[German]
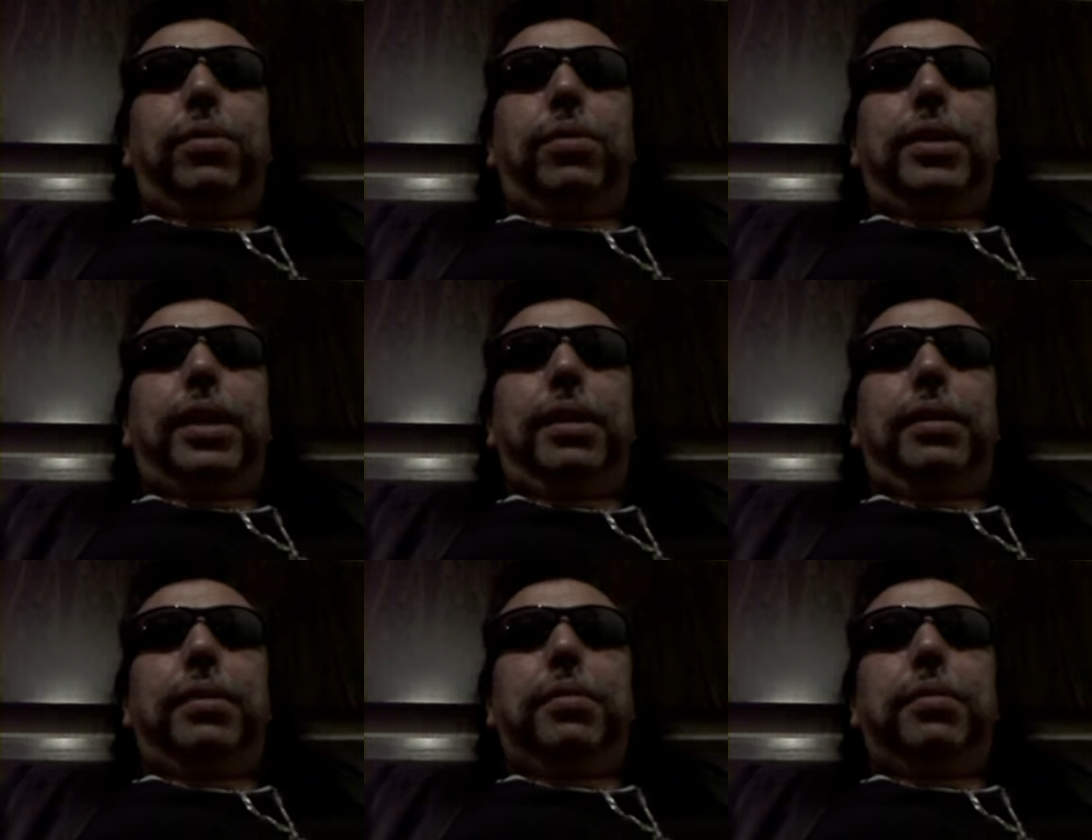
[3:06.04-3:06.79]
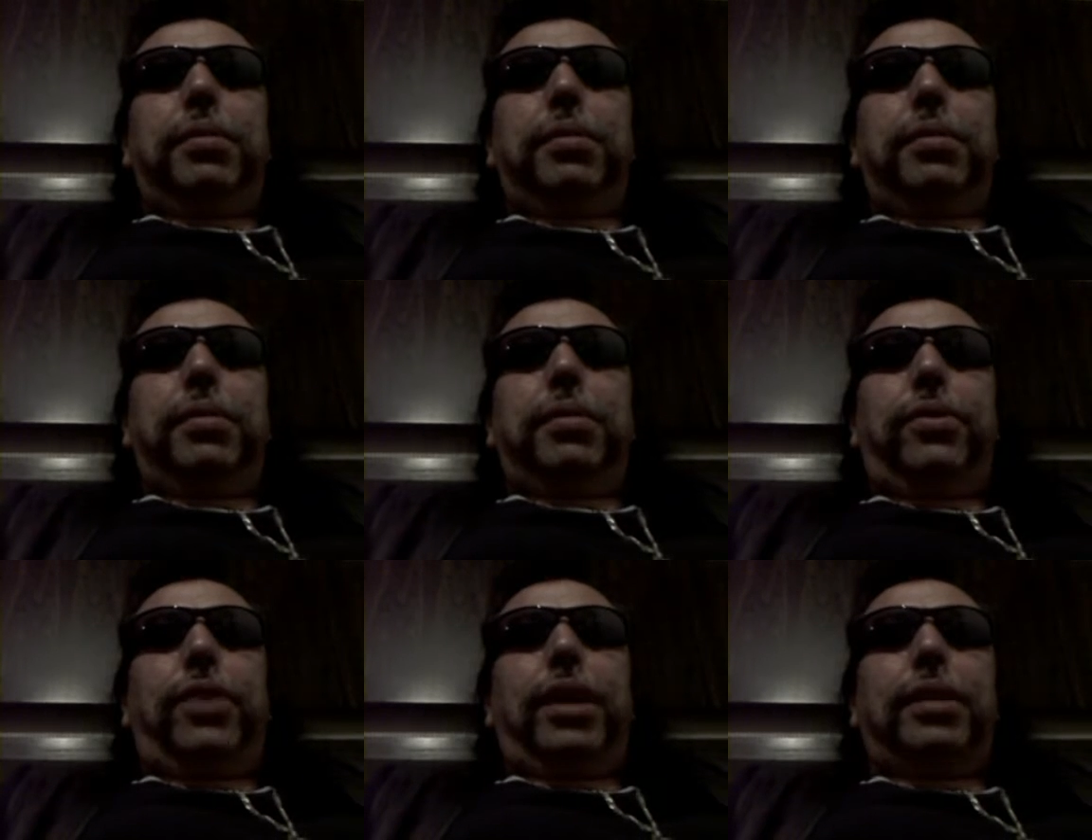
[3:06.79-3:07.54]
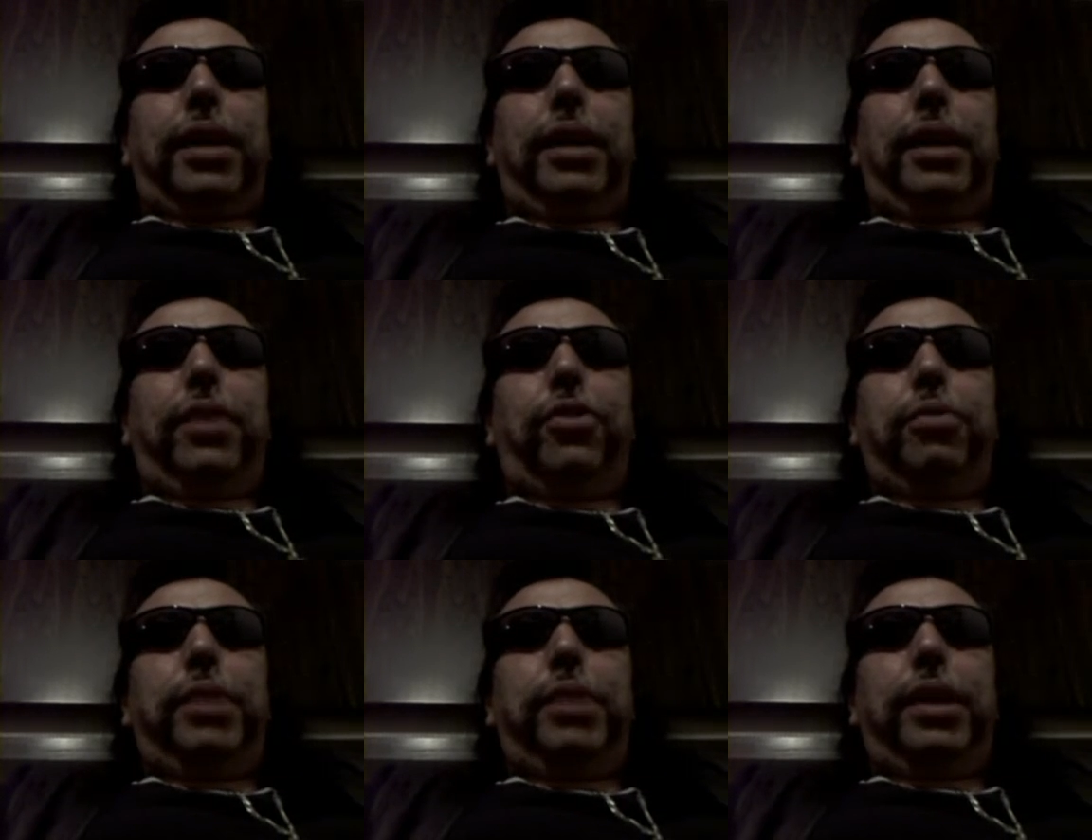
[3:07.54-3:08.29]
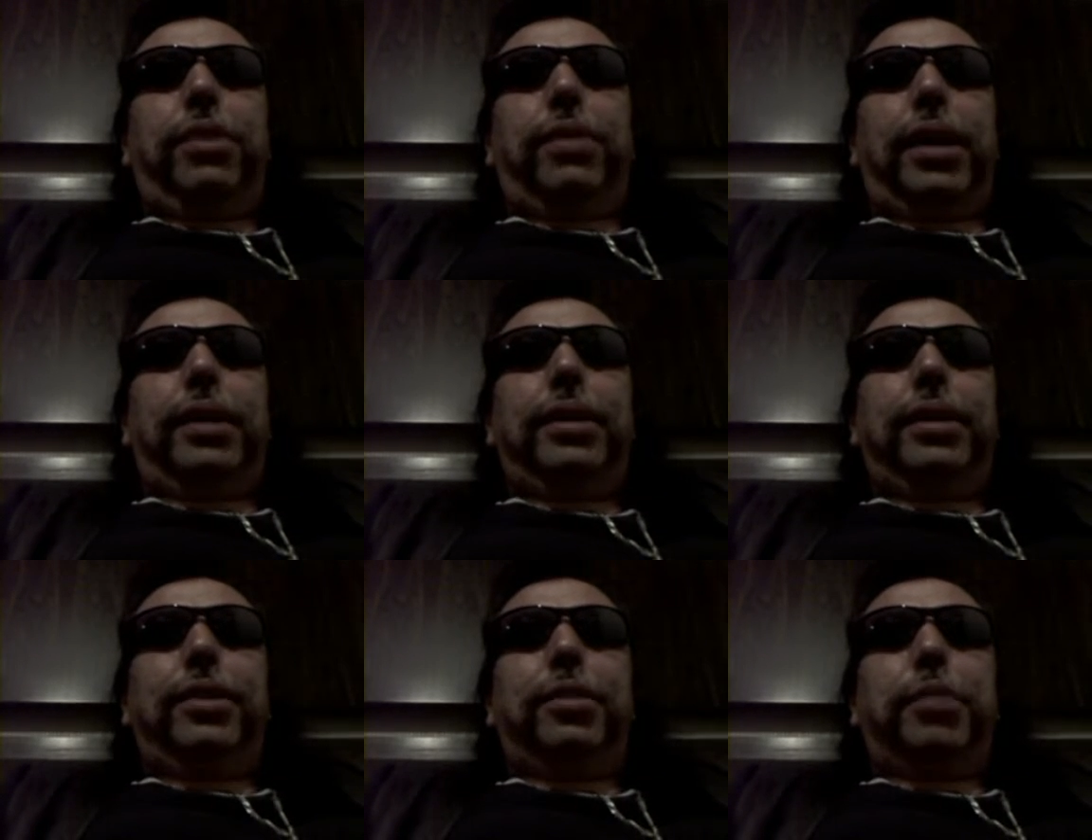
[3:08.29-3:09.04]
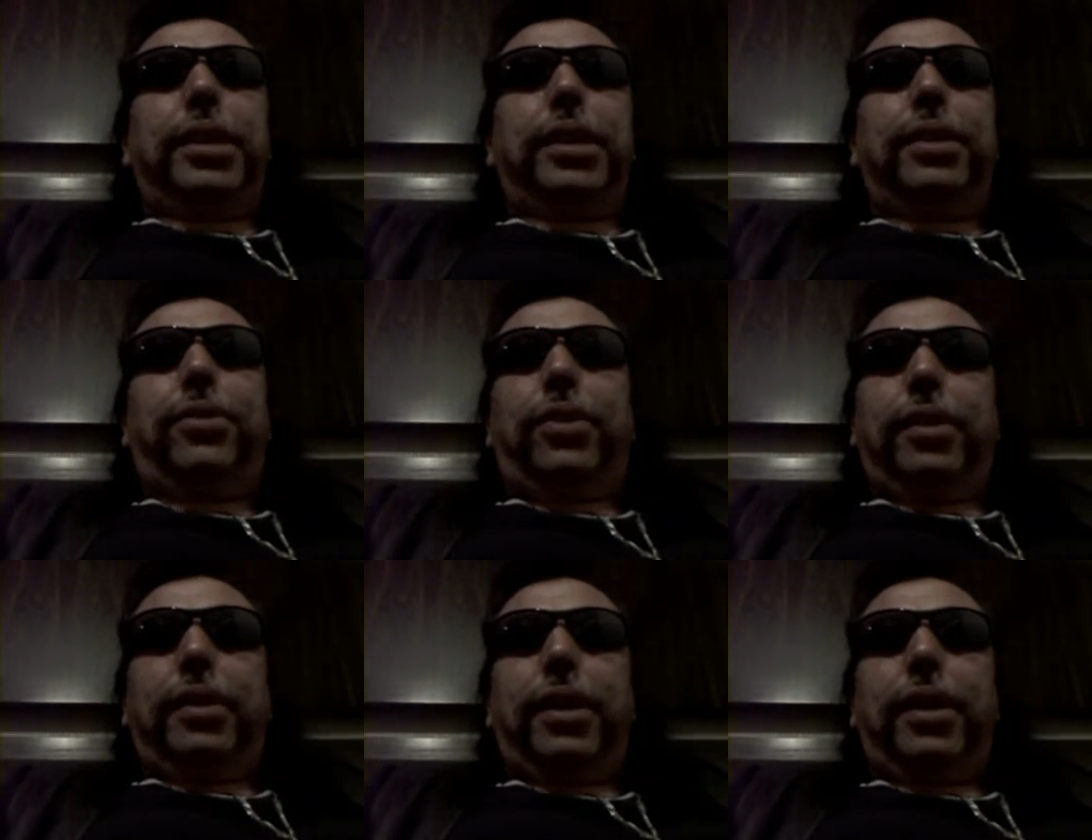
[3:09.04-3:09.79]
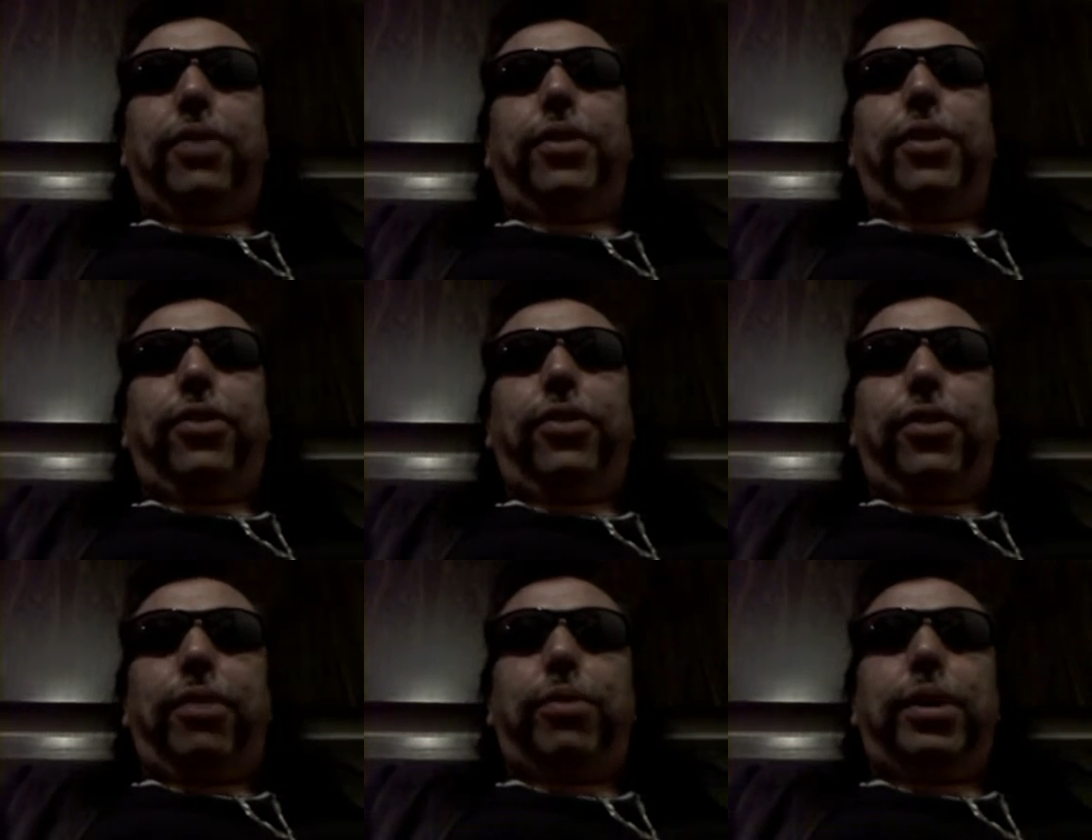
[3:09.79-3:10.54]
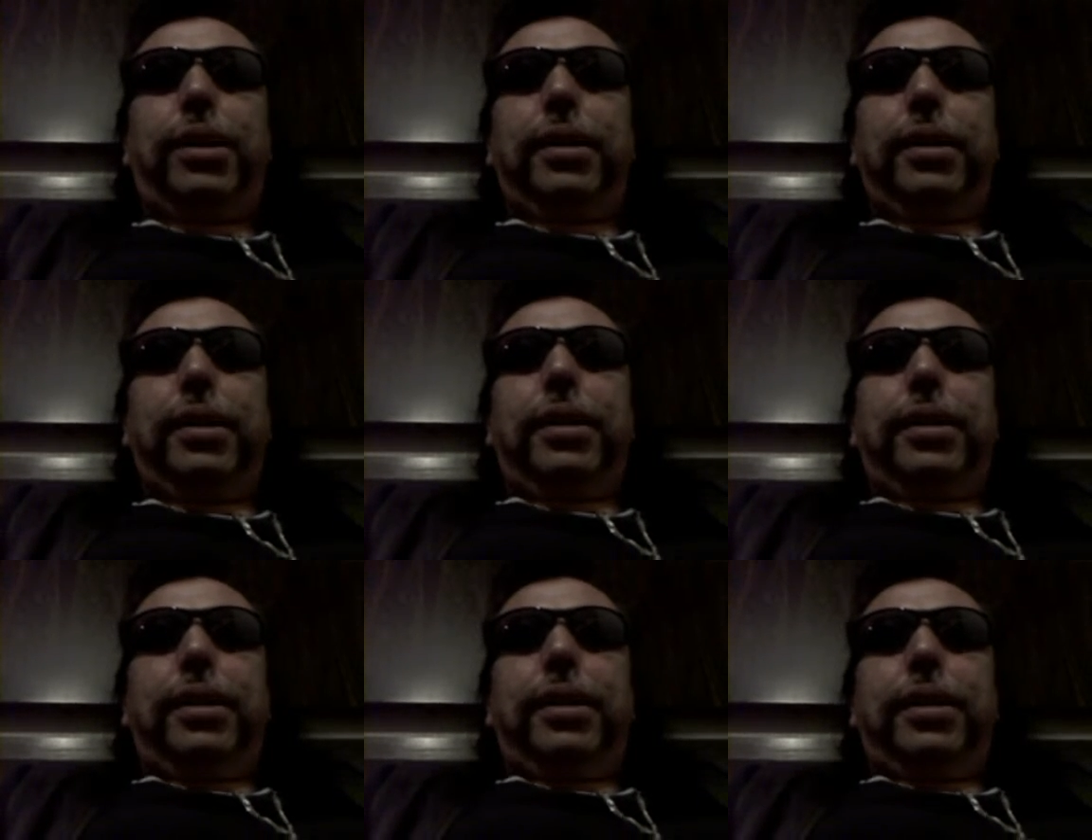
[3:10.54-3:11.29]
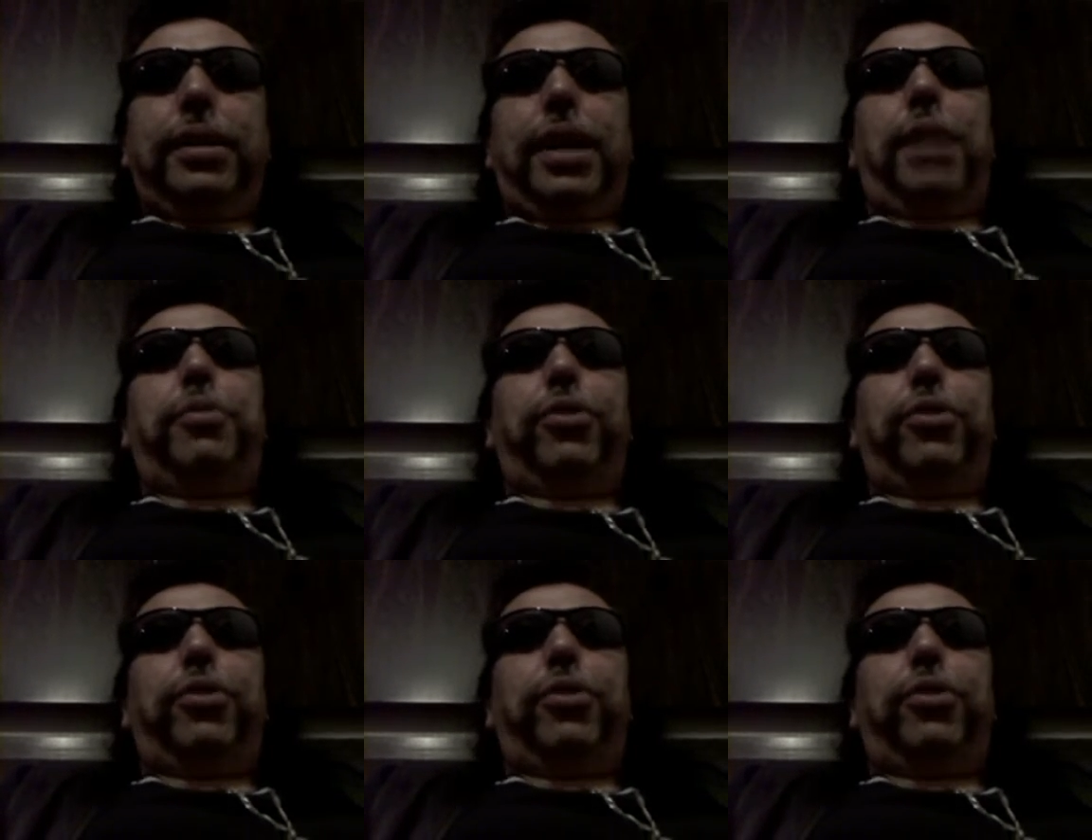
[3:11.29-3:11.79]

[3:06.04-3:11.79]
Und dann sagt einer zu mir, ich wäre Antisemitist. Also das ist ja wohl der